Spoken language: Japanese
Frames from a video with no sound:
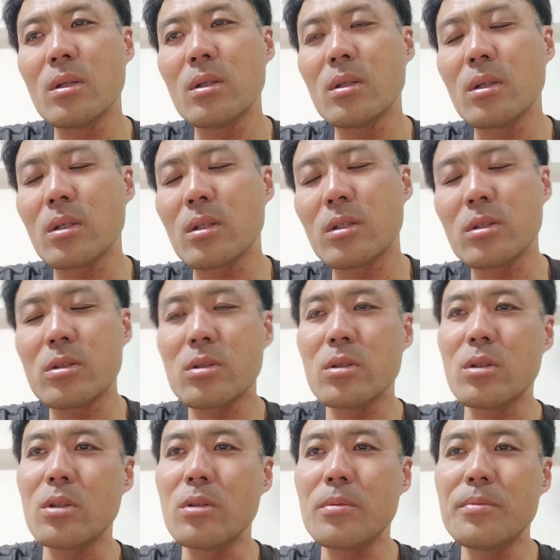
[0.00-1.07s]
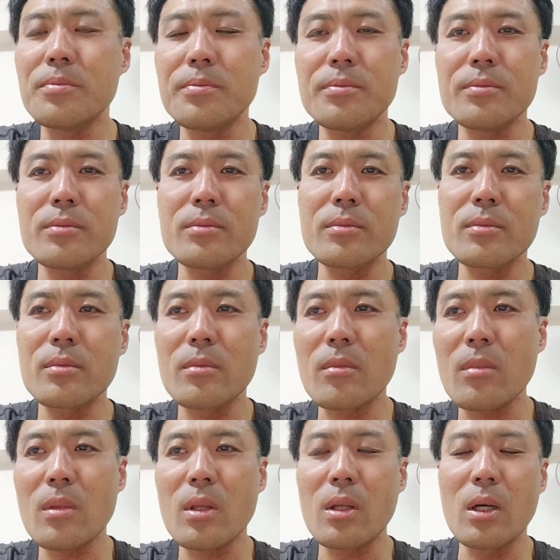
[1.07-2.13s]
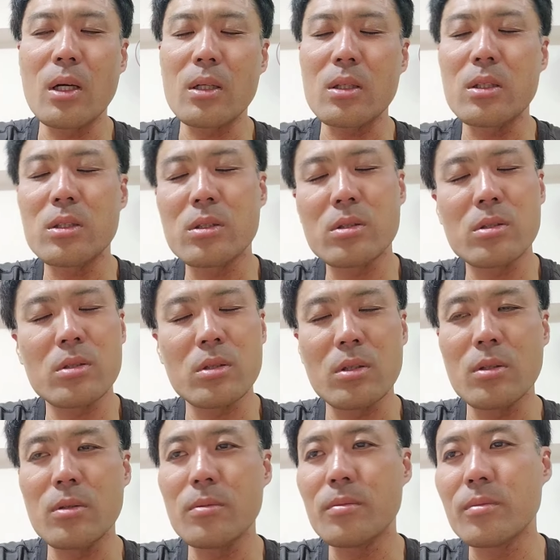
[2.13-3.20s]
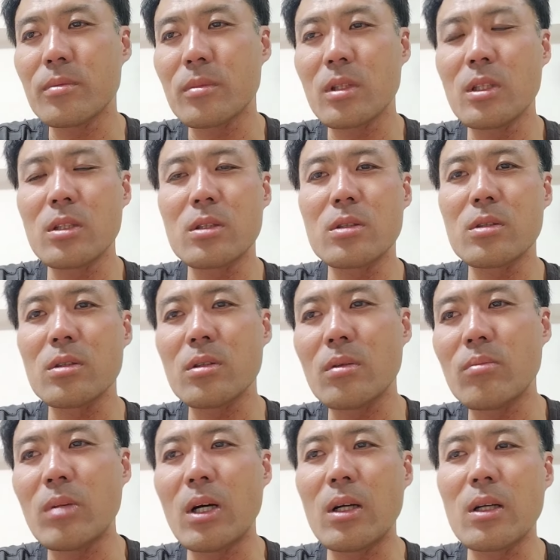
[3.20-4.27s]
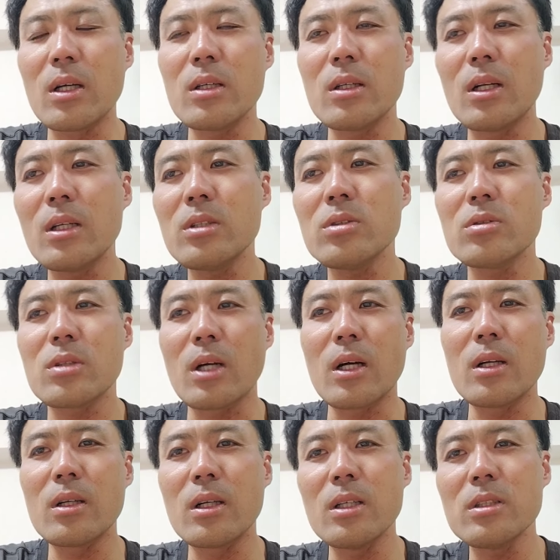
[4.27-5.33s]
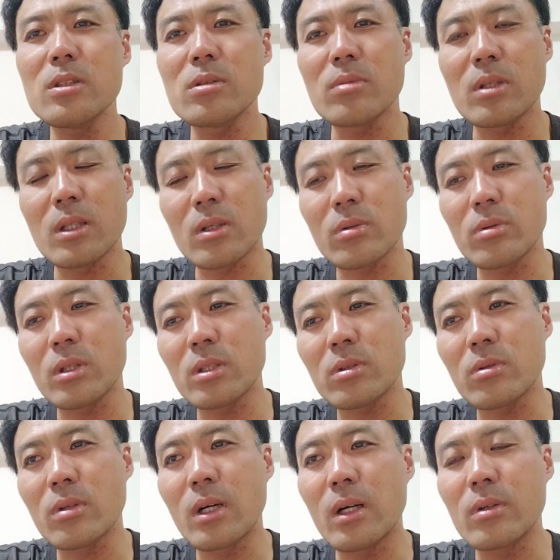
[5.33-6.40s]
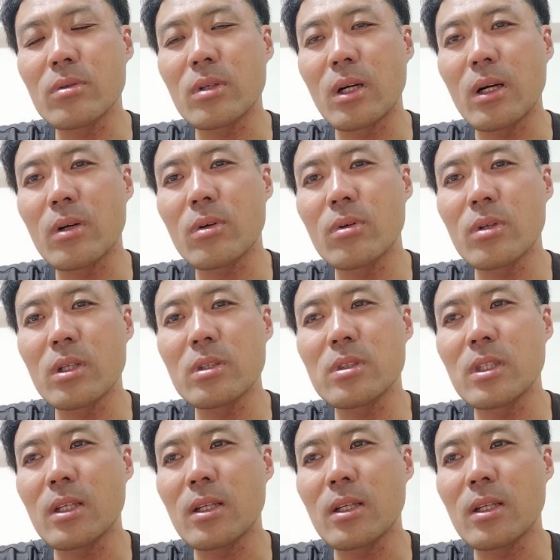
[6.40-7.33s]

いやきつあきつきつまあ来来週か来週またクエストがあるんか今月じゃ